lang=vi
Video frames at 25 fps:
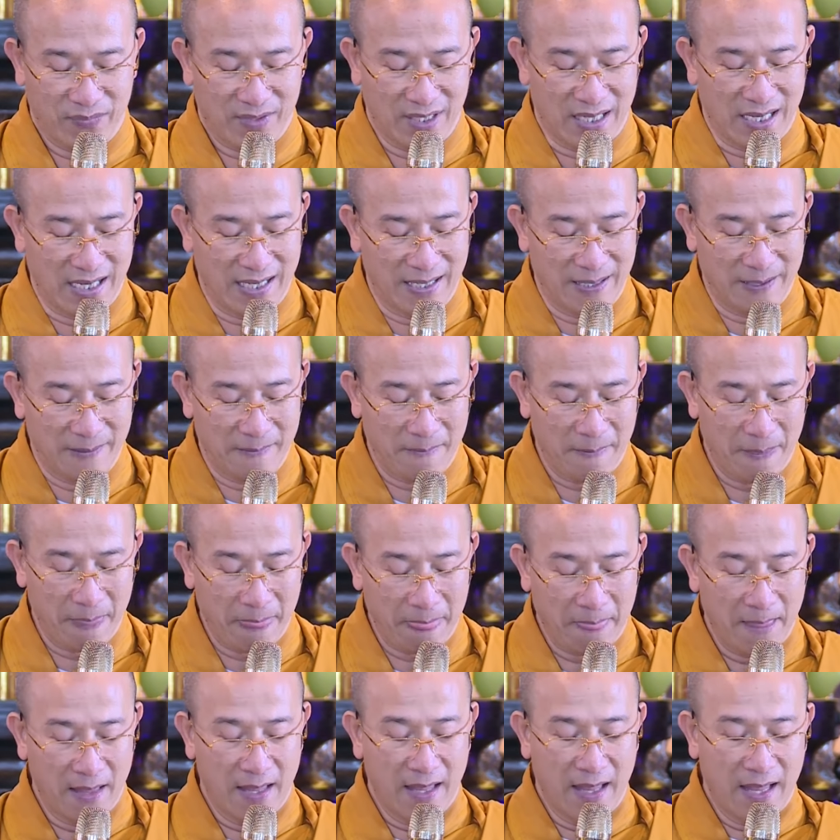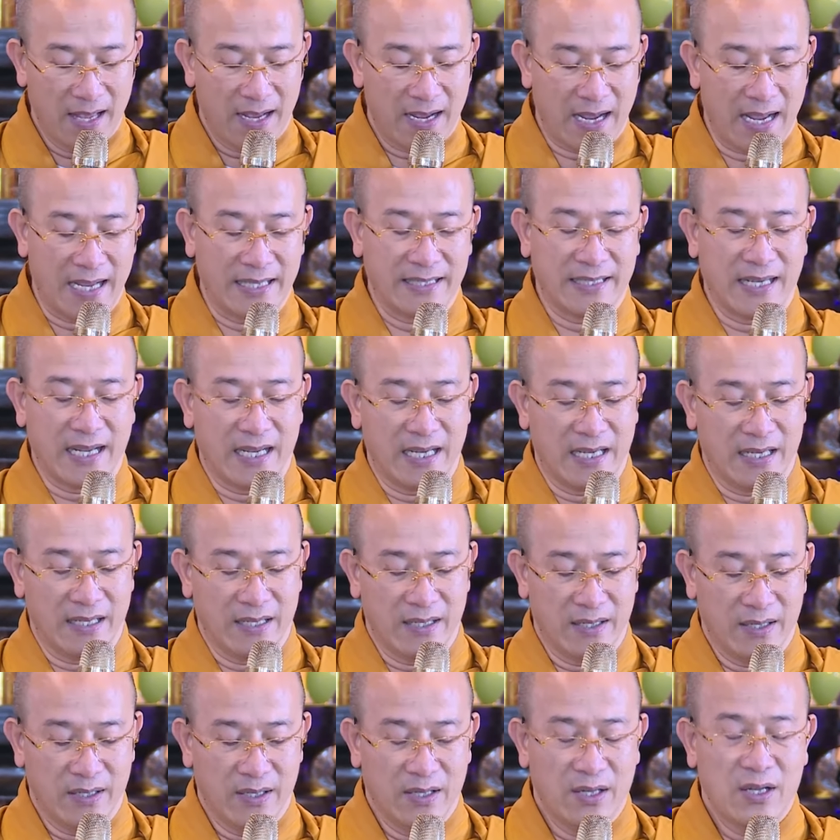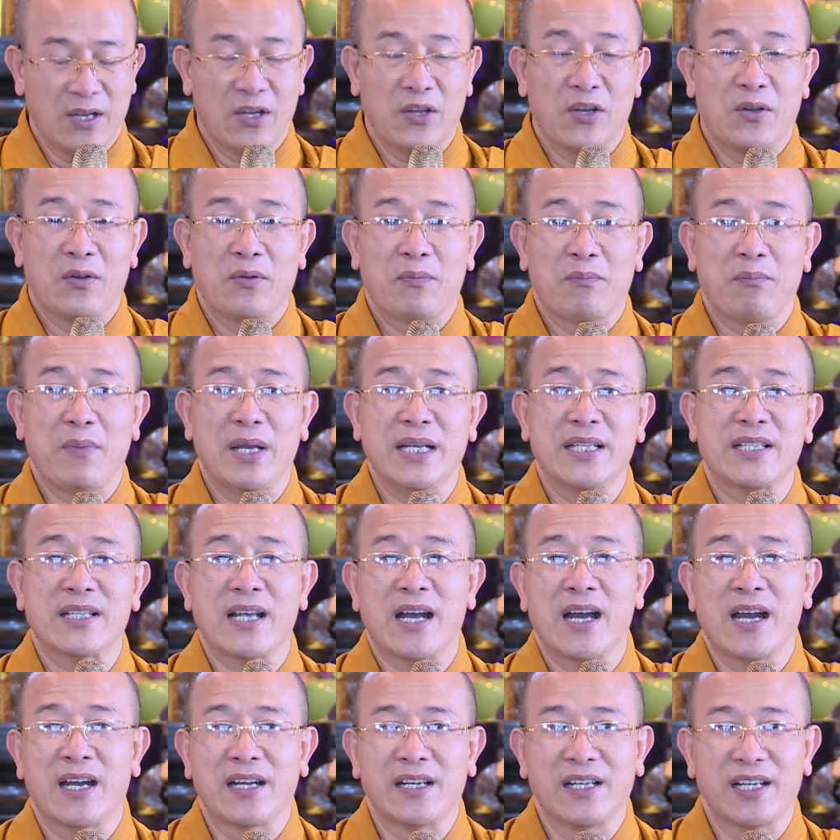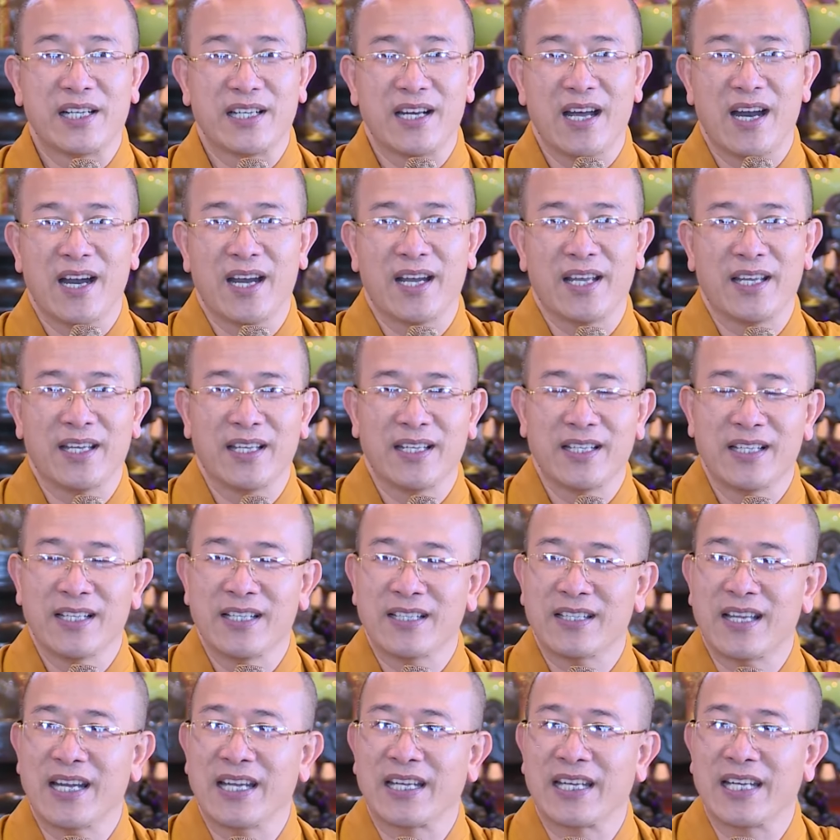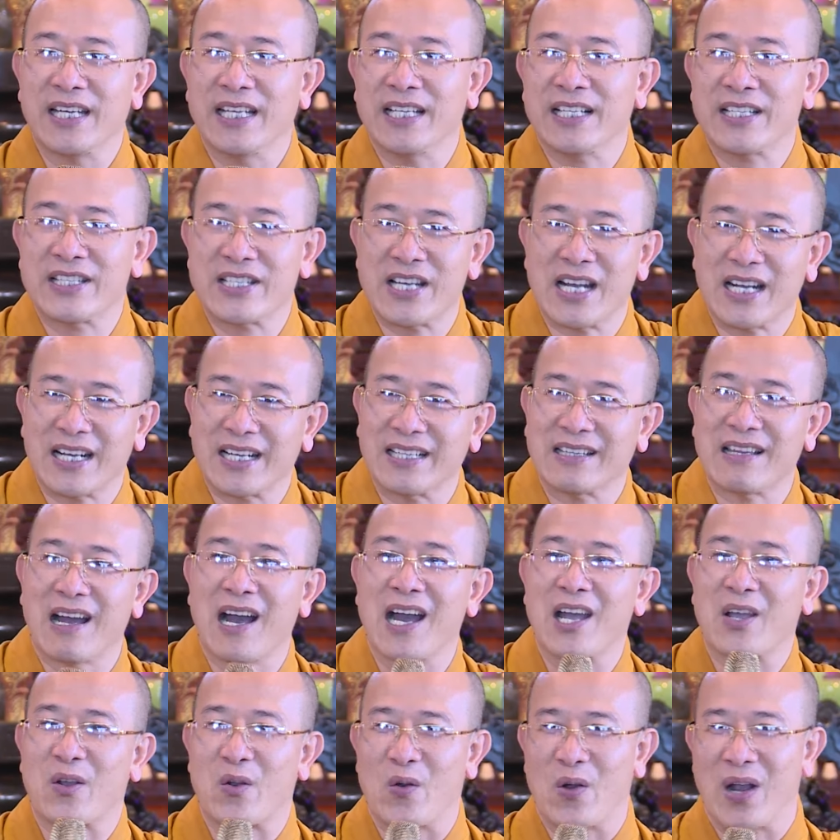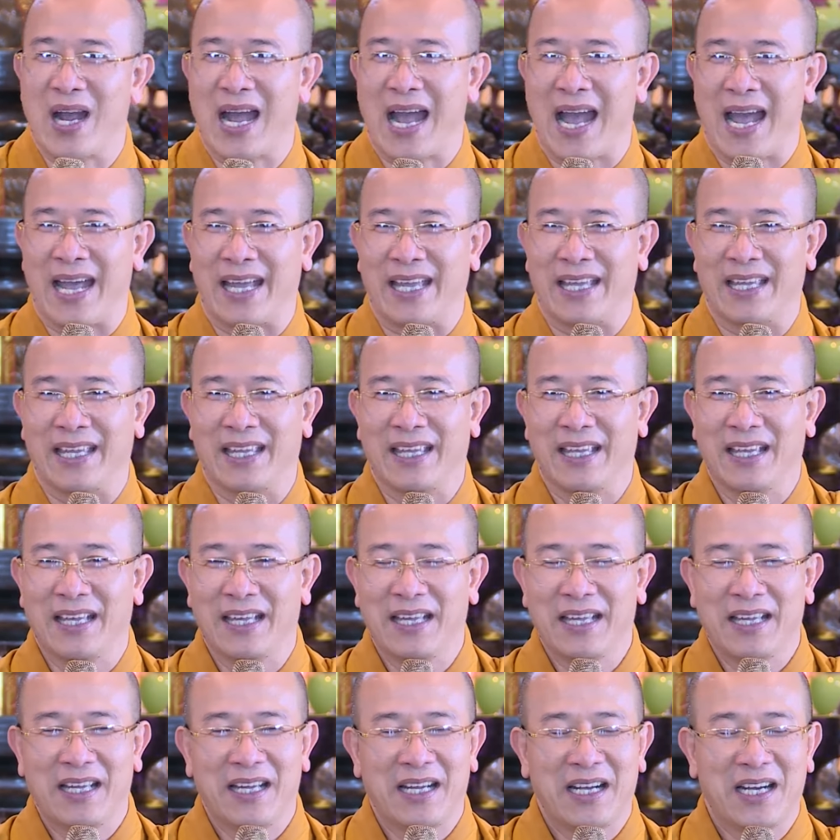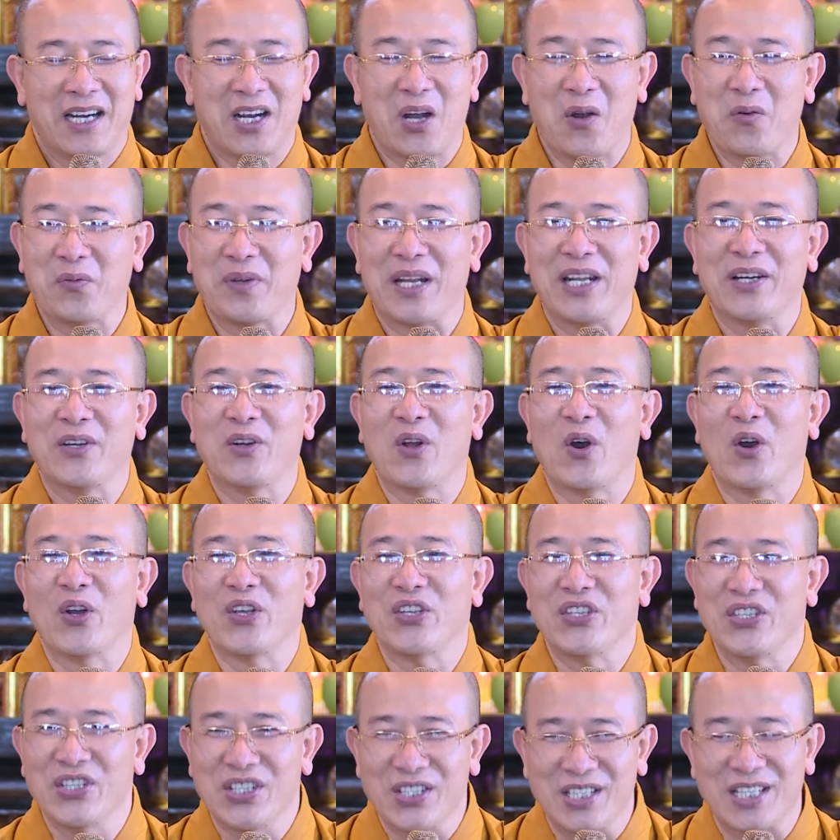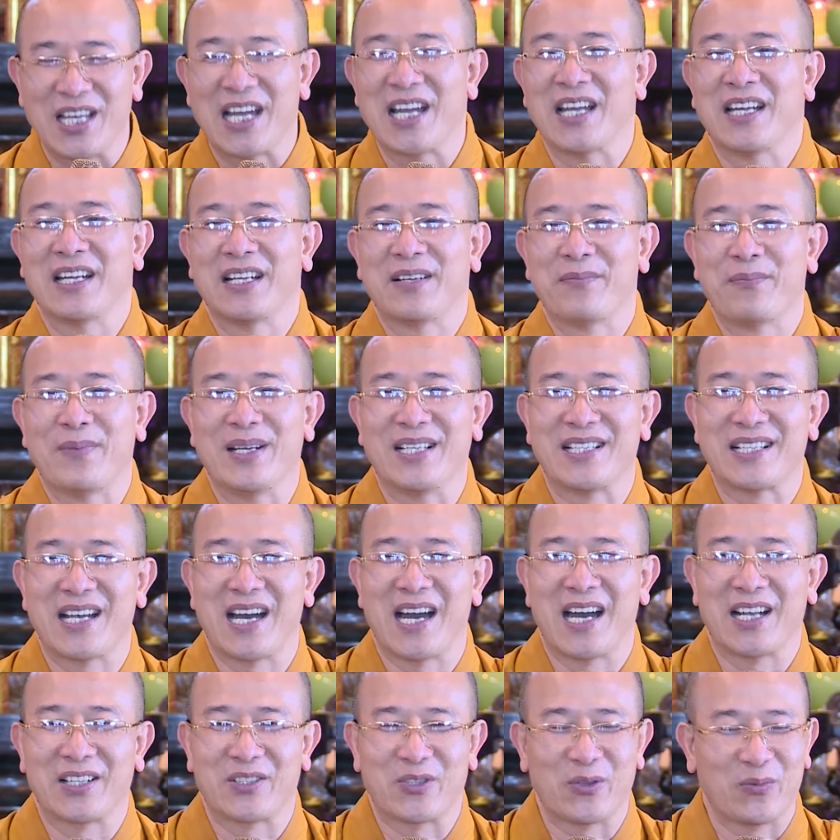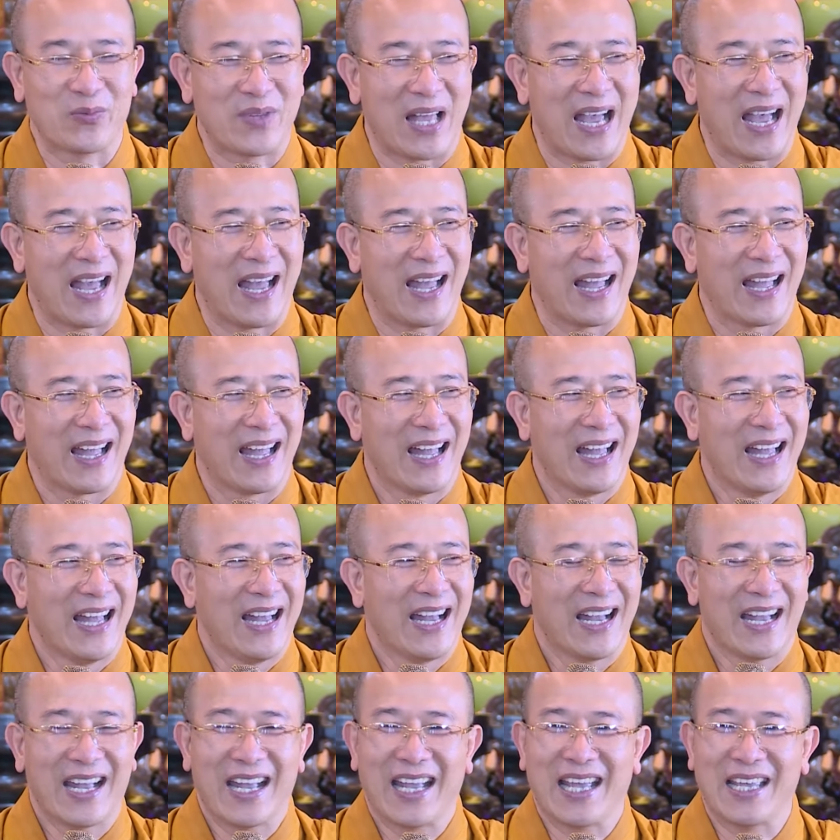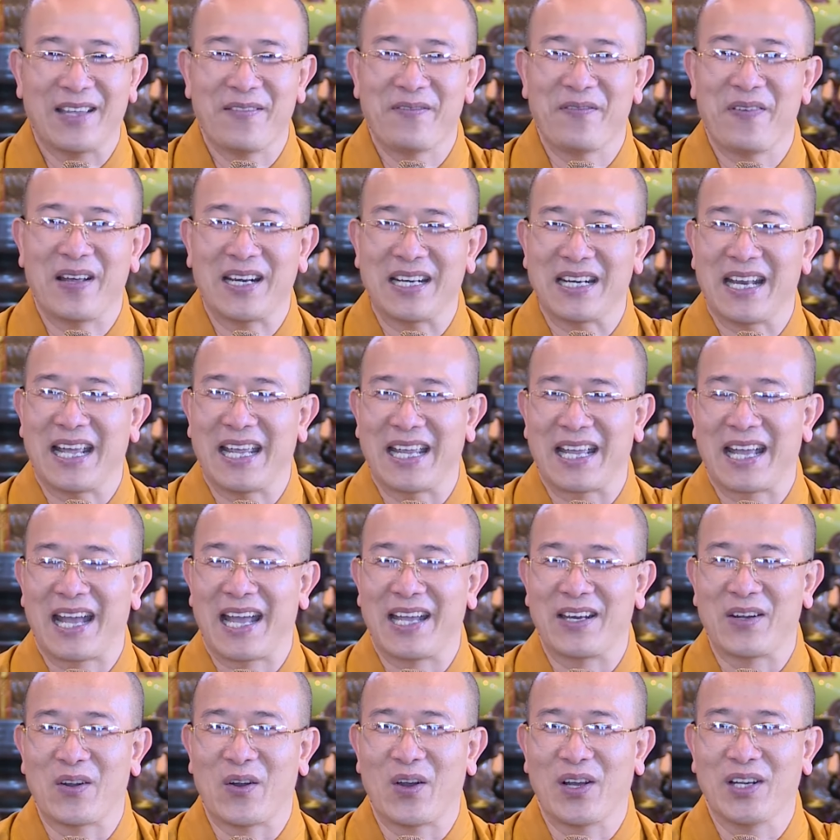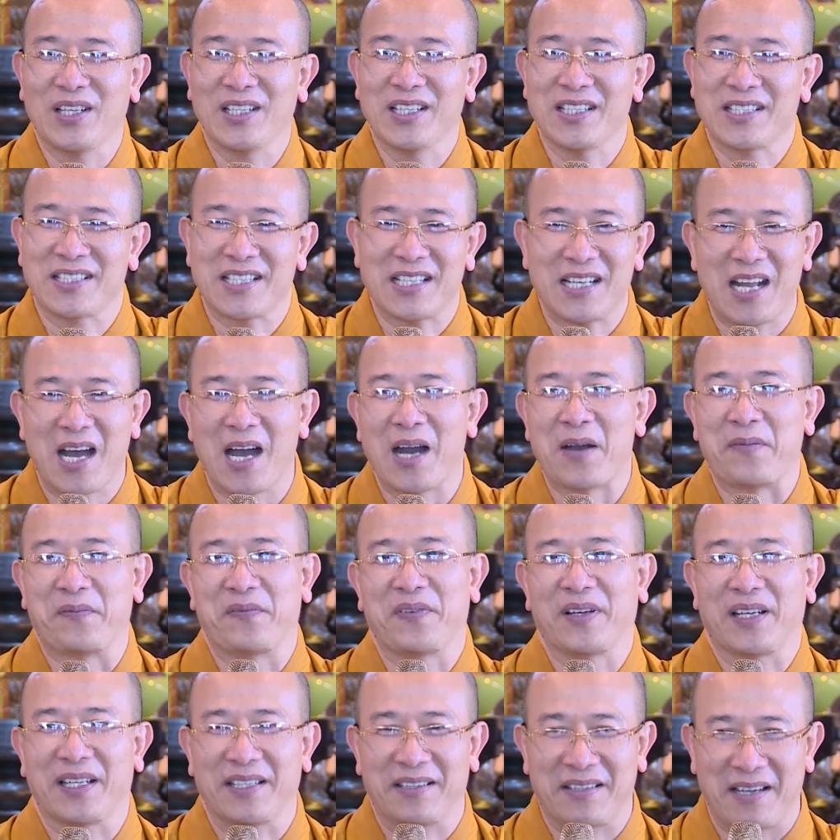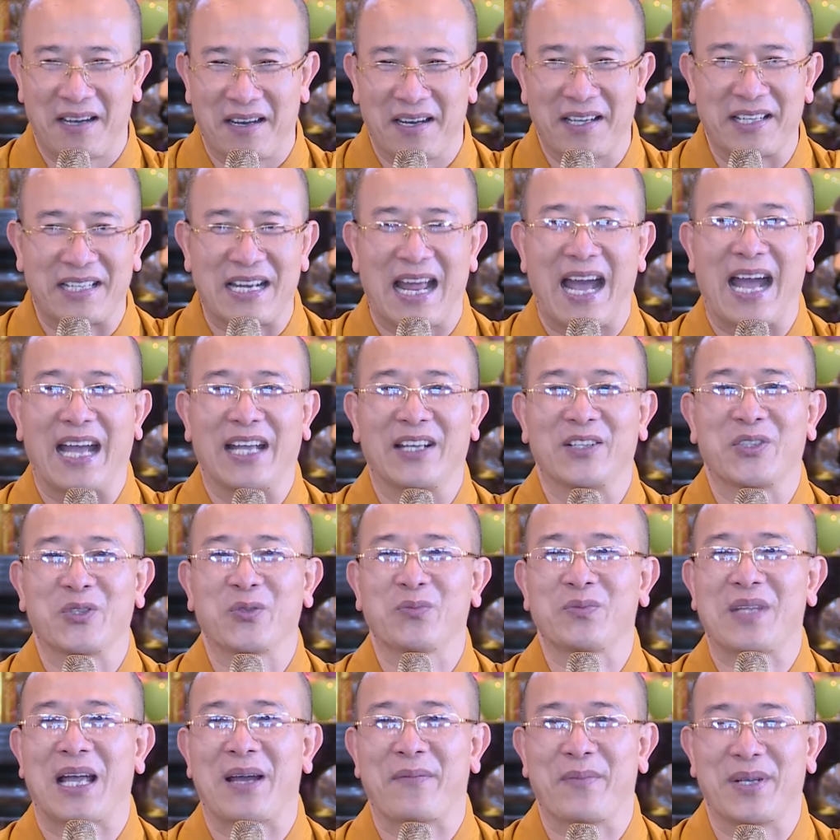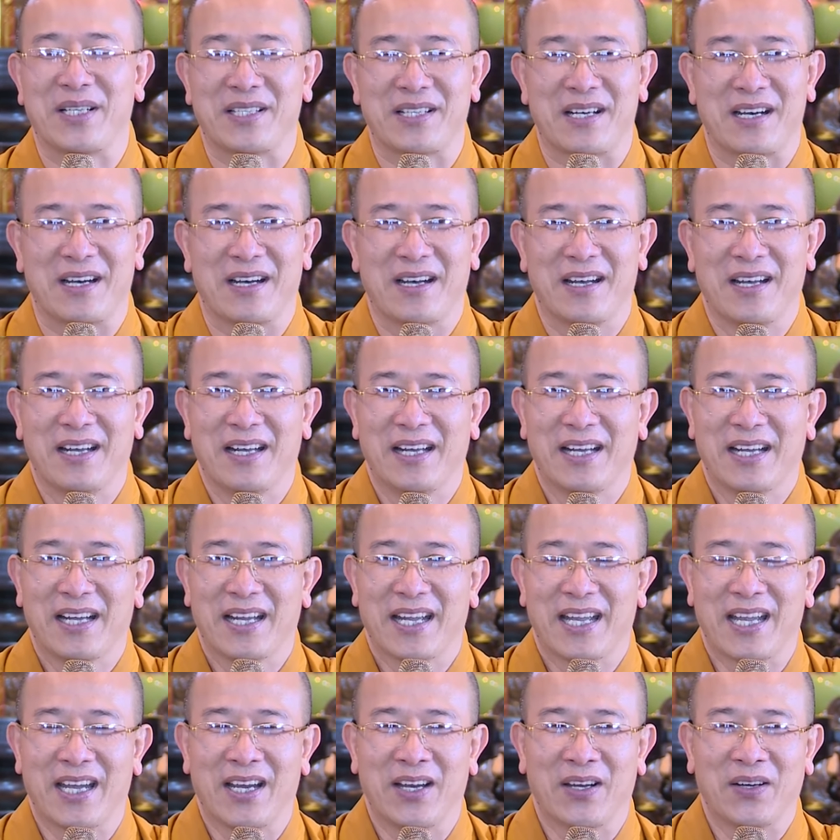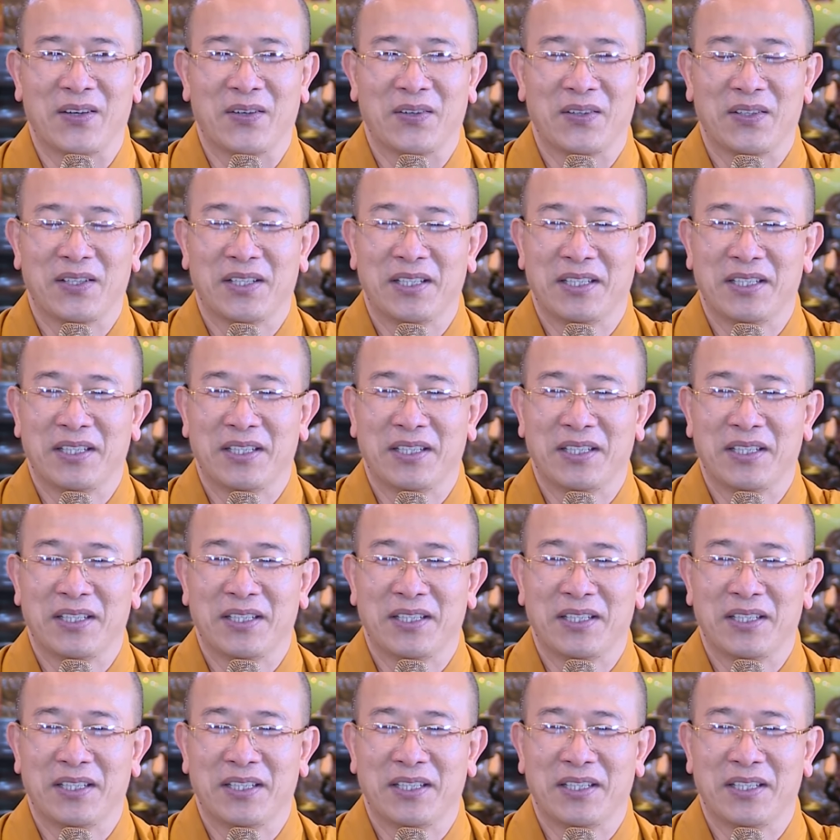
Đấy. ngài dạy bây giờ người đời thầy nghĩ chắc cái thời của ngài không đến nỗi như bây giờ chúng ta cái văn này ngài nói nó rất hợp với cái thời đại chúng ta bây giờ nghe không?